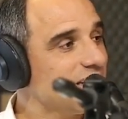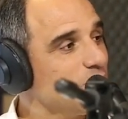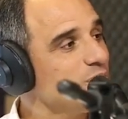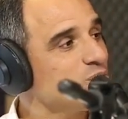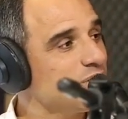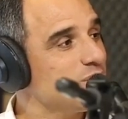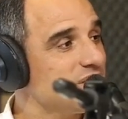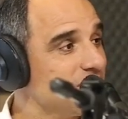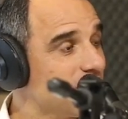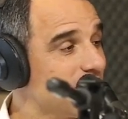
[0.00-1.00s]
começou a
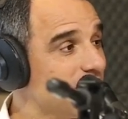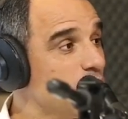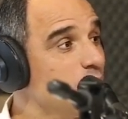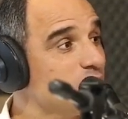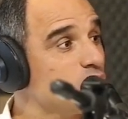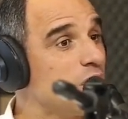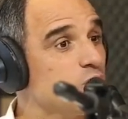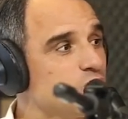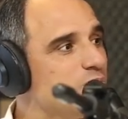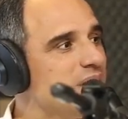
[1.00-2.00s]
demenciar e começou a dar
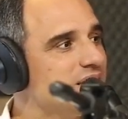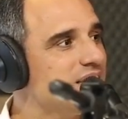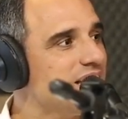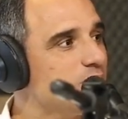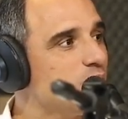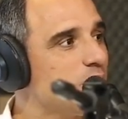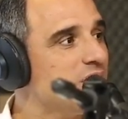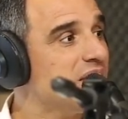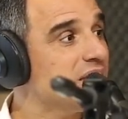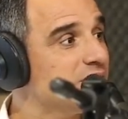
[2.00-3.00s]
os bens dela pro
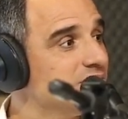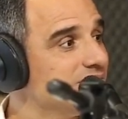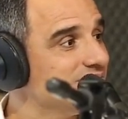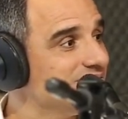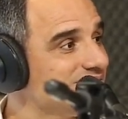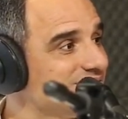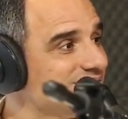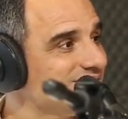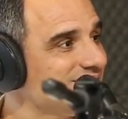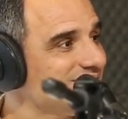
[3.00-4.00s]
cabeleireiro.
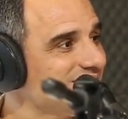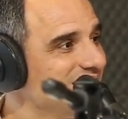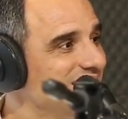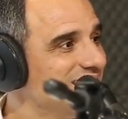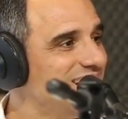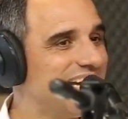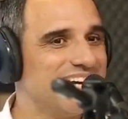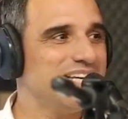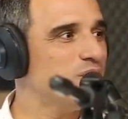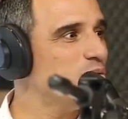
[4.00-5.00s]
E
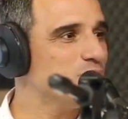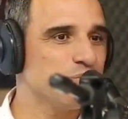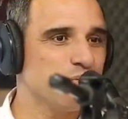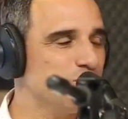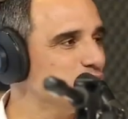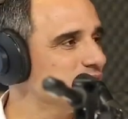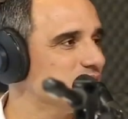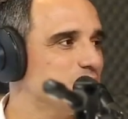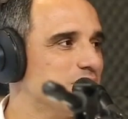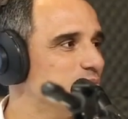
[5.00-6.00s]
aí começou a
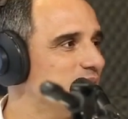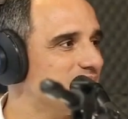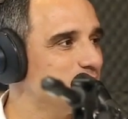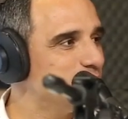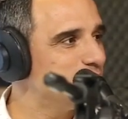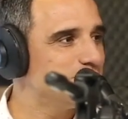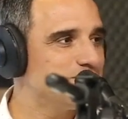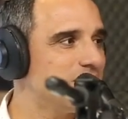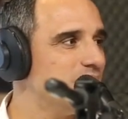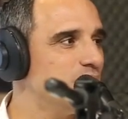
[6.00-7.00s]
confusão, porque a mulher era
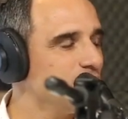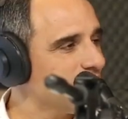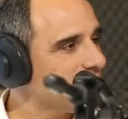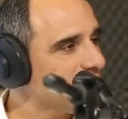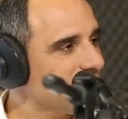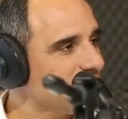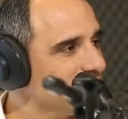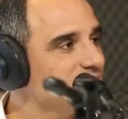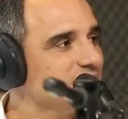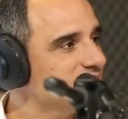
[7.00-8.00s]
trilionária lá na
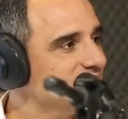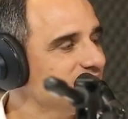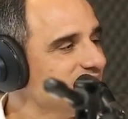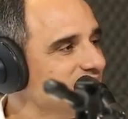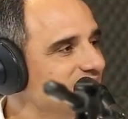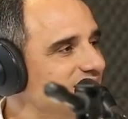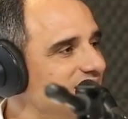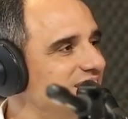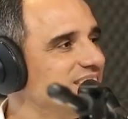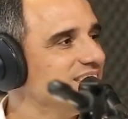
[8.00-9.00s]
França uhum.
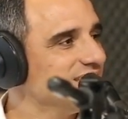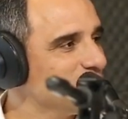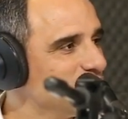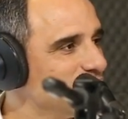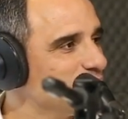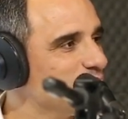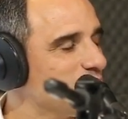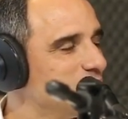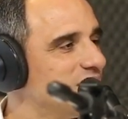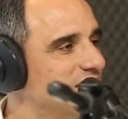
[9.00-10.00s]
e dando dinheiro para o
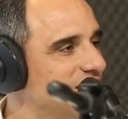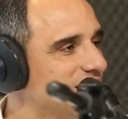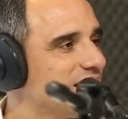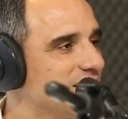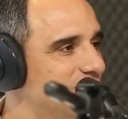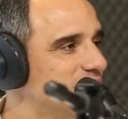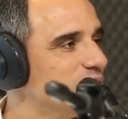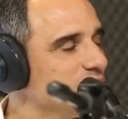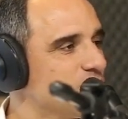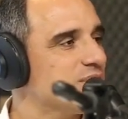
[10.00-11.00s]
cabeleireiro até que a filha
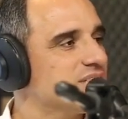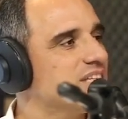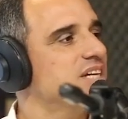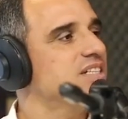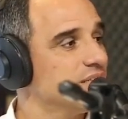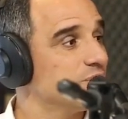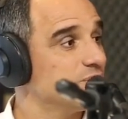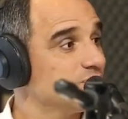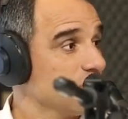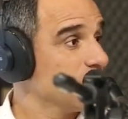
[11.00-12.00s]
conseguiu fazer a interdição.
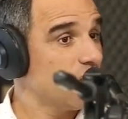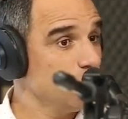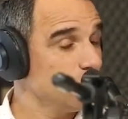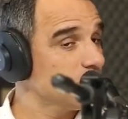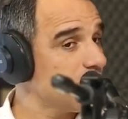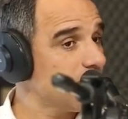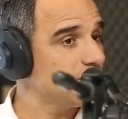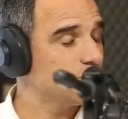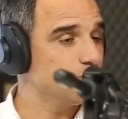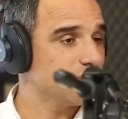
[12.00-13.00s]
Uhum. Tem um outro
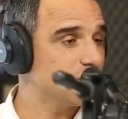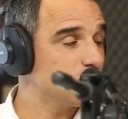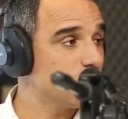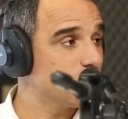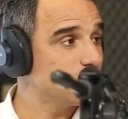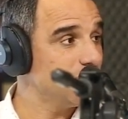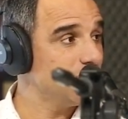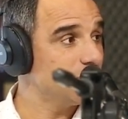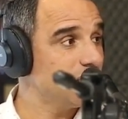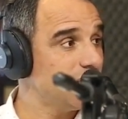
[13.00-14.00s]
caso de um paciente que eu
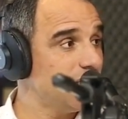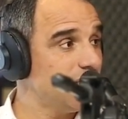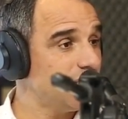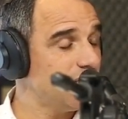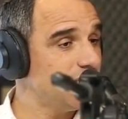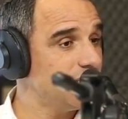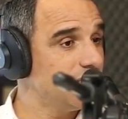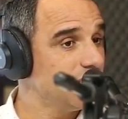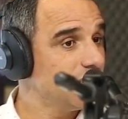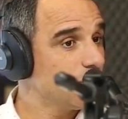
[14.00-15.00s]
acompanho que ele, ele,
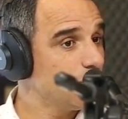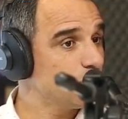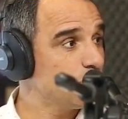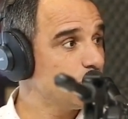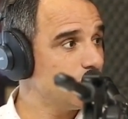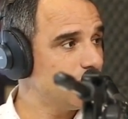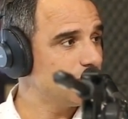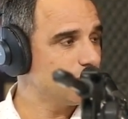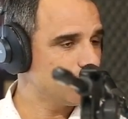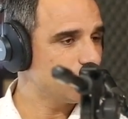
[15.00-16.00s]
começou, ele
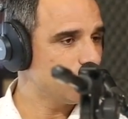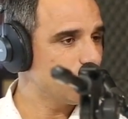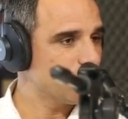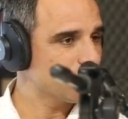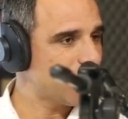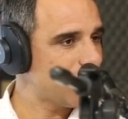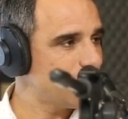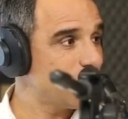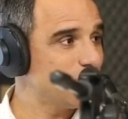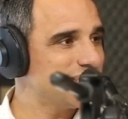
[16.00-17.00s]
começou com
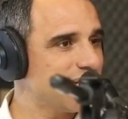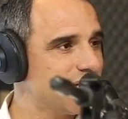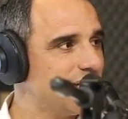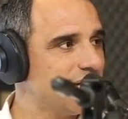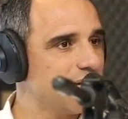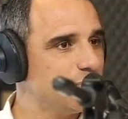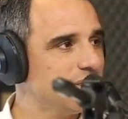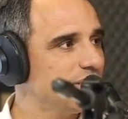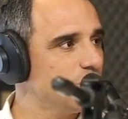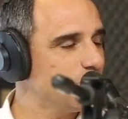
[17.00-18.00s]
Alzheimer, mas era aquele cara
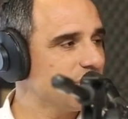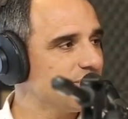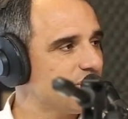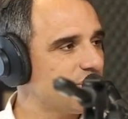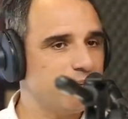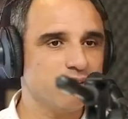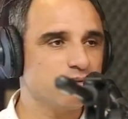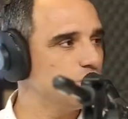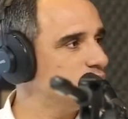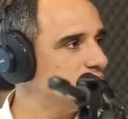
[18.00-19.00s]
mandão que mandava na família
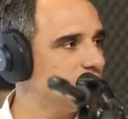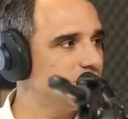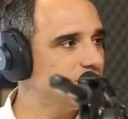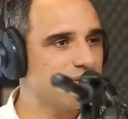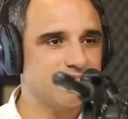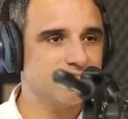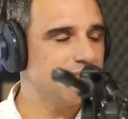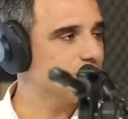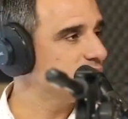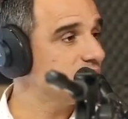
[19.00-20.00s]
toda e fazia,
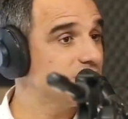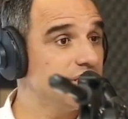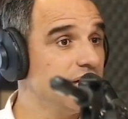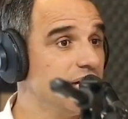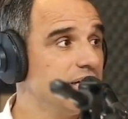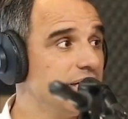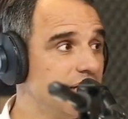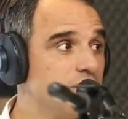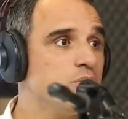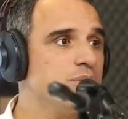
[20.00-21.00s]
acontecia. E
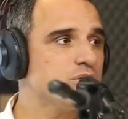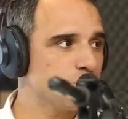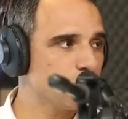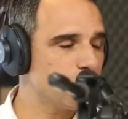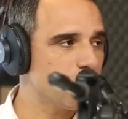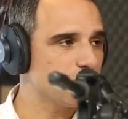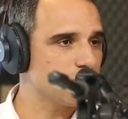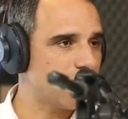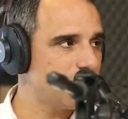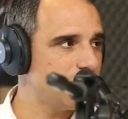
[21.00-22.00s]
ele começou com
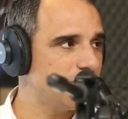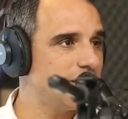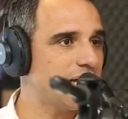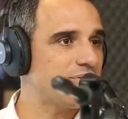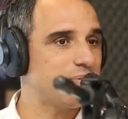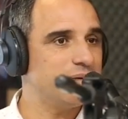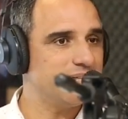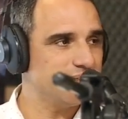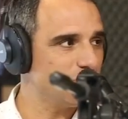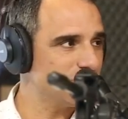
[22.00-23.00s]
Alzheimer, a família
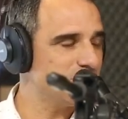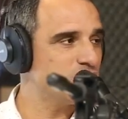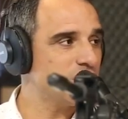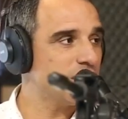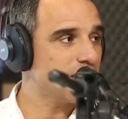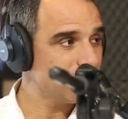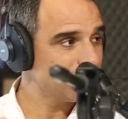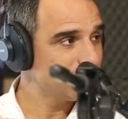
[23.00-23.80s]
não conseguia chegar